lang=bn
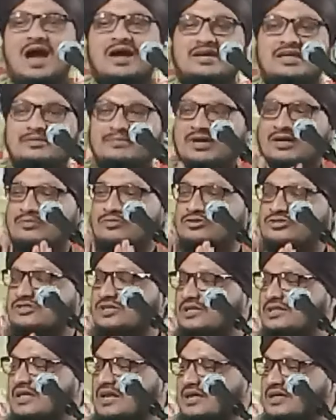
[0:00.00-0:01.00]
আকিমাল
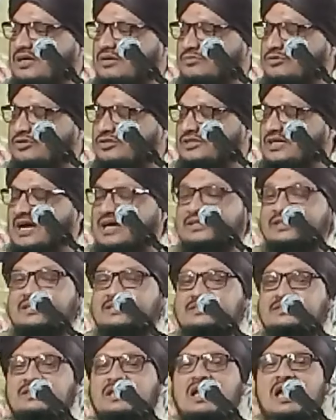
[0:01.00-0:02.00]
মুস্তাদারাকের মধ্যে
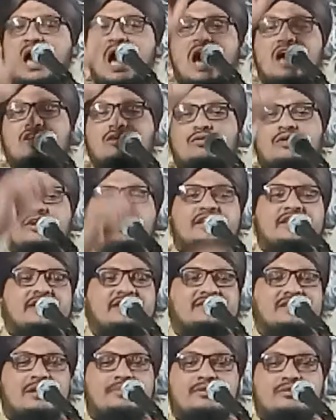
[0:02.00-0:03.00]
হাদিস আরো অনেক
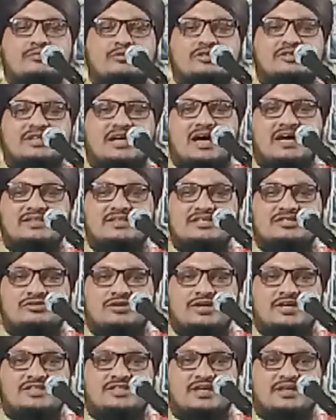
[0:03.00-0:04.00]
কিতাবের মধ্যে হাদিস
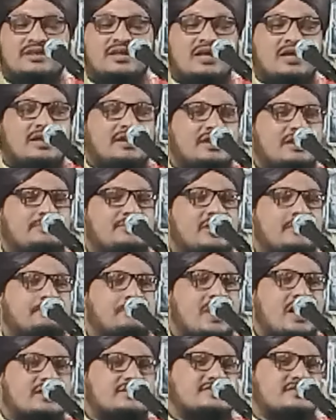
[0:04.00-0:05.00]
রয়েছেন নবী
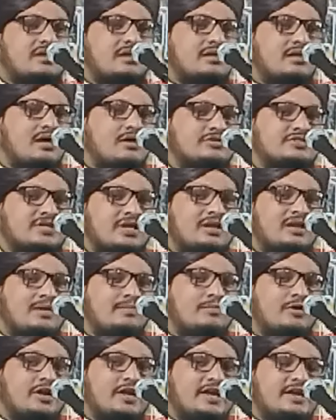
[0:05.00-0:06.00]
পাক সাল্লাল্লাহু
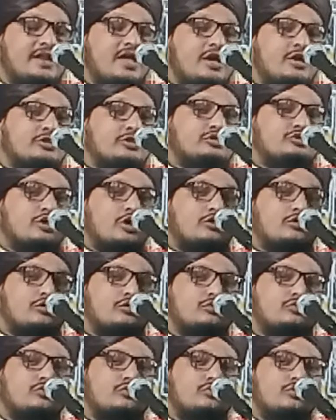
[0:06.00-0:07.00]
সাল্লাম বলেন যখন
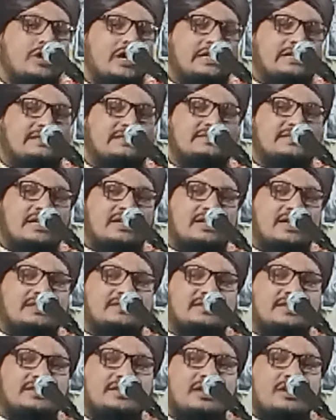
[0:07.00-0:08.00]
কোনো একটি
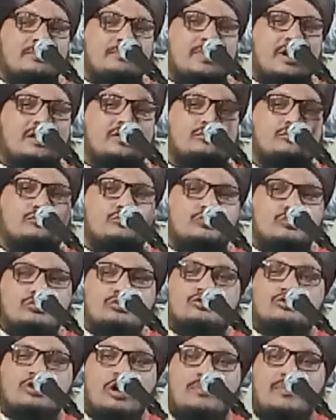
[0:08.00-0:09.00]
জায়গাতে বা
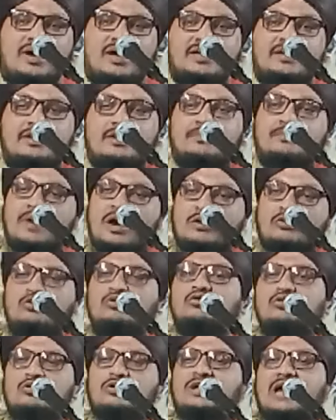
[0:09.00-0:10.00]
কোনো সময় বা
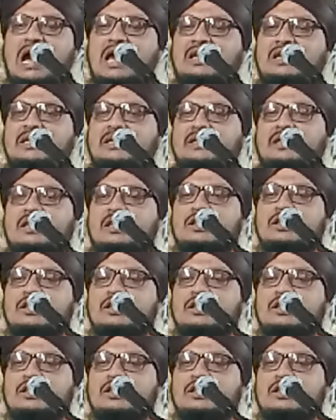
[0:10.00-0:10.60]
কোনো কালে